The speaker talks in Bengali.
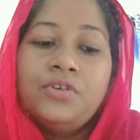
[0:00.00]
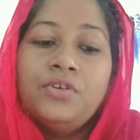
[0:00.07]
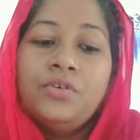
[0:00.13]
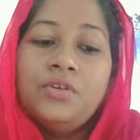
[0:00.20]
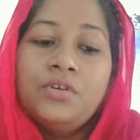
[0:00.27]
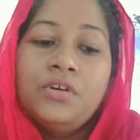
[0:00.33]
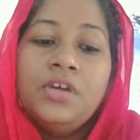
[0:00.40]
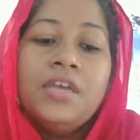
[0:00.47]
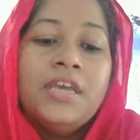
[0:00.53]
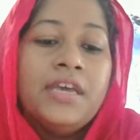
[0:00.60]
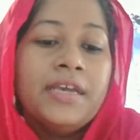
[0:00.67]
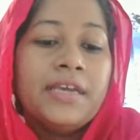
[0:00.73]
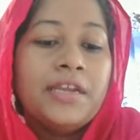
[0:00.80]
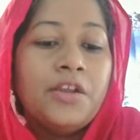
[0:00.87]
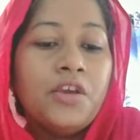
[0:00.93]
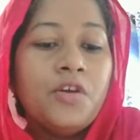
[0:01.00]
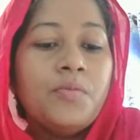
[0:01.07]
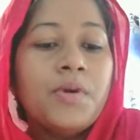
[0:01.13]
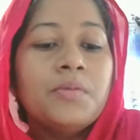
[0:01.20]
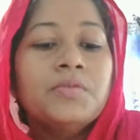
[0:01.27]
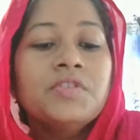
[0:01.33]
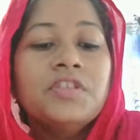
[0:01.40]
হলো গৃহ
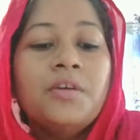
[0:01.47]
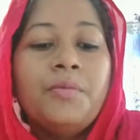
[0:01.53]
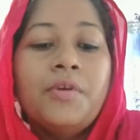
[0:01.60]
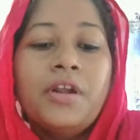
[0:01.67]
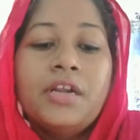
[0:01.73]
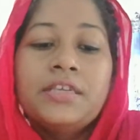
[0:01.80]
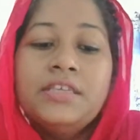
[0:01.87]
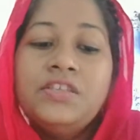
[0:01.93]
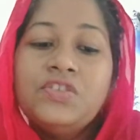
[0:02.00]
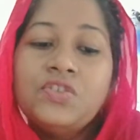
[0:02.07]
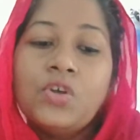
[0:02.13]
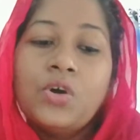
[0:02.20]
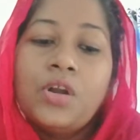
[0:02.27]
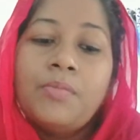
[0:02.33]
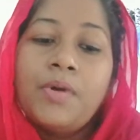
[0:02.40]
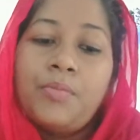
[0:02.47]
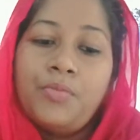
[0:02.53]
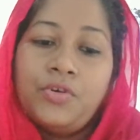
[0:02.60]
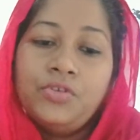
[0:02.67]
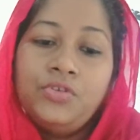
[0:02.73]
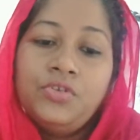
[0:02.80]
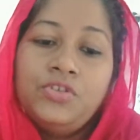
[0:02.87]
ব্যবস্থাপনার স্তর বা
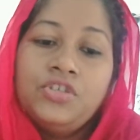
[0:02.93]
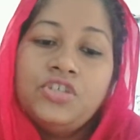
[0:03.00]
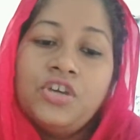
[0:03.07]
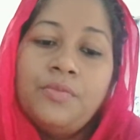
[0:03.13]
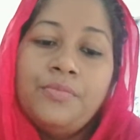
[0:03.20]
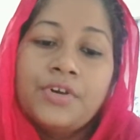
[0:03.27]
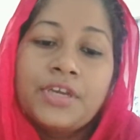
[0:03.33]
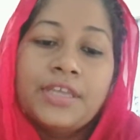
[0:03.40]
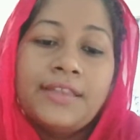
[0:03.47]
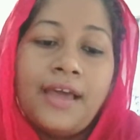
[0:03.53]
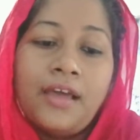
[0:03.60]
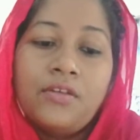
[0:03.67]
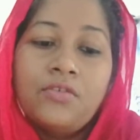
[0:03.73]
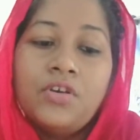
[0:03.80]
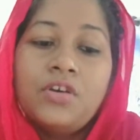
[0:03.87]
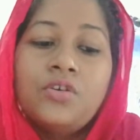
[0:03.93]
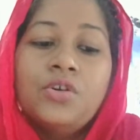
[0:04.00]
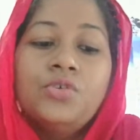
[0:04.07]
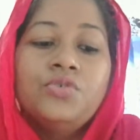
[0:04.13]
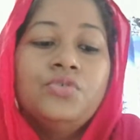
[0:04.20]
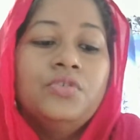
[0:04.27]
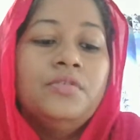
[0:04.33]
পদ্ধতি সম্পর্কে ধারণা
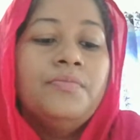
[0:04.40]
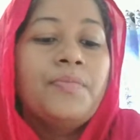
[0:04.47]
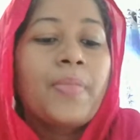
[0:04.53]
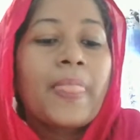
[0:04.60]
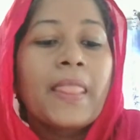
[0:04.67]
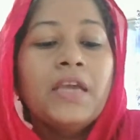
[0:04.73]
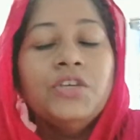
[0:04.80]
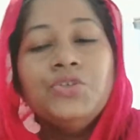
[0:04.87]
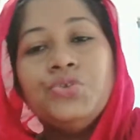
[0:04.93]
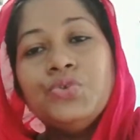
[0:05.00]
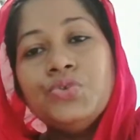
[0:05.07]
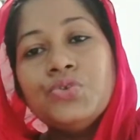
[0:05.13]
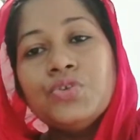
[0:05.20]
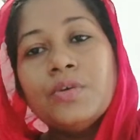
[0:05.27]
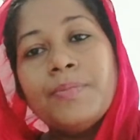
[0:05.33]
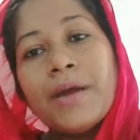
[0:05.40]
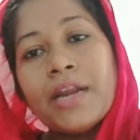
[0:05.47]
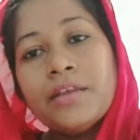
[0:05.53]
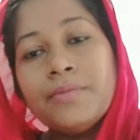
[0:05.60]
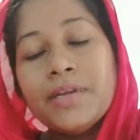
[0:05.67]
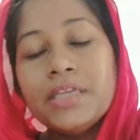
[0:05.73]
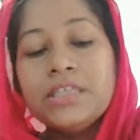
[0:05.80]
গঠন সুষ্ঠু
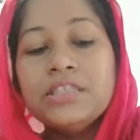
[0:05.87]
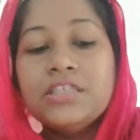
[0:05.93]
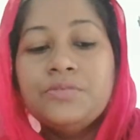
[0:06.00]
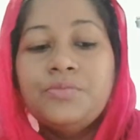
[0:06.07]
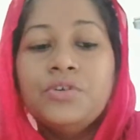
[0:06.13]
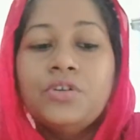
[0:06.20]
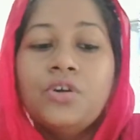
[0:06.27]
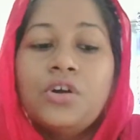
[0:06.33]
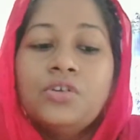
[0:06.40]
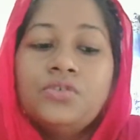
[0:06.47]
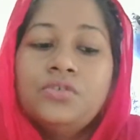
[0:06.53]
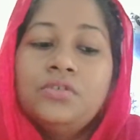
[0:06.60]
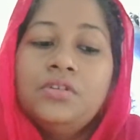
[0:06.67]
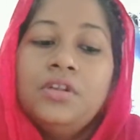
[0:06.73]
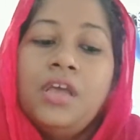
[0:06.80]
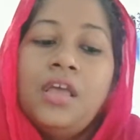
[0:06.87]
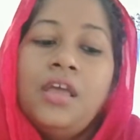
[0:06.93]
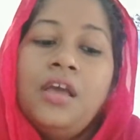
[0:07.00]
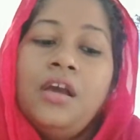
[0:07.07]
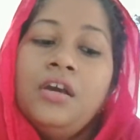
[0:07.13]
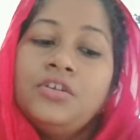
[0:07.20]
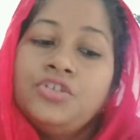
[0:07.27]
পারিবারিক জীবন গঠন
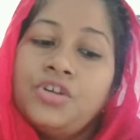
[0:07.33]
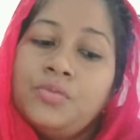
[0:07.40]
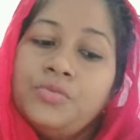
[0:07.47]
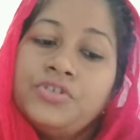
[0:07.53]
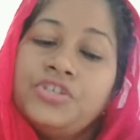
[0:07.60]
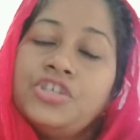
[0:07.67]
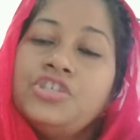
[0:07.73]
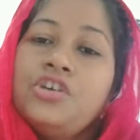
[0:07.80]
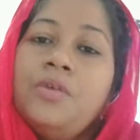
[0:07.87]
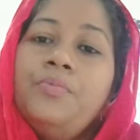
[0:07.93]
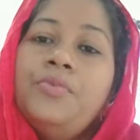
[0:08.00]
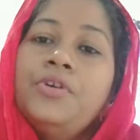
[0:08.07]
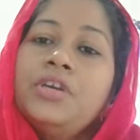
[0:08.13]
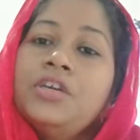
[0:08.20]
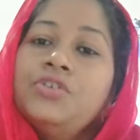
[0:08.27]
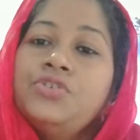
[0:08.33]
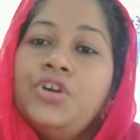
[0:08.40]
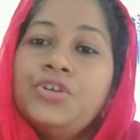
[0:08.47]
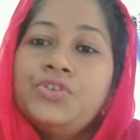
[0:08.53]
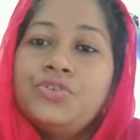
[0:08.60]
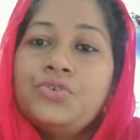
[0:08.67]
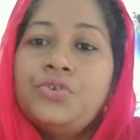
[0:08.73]
সমস্যা সম্পর্কে
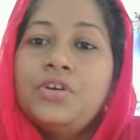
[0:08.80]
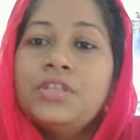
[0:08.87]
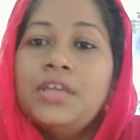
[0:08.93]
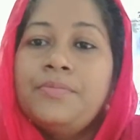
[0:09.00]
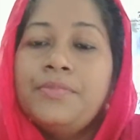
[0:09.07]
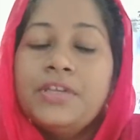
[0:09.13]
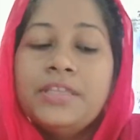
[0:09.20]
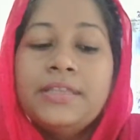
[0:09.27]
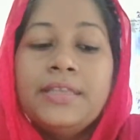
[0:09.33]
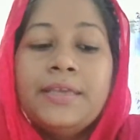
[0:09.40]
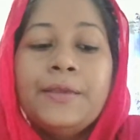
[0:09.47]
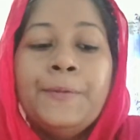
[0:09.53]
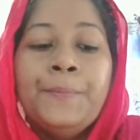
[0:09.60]
সচেতনতা বৃদ্ধি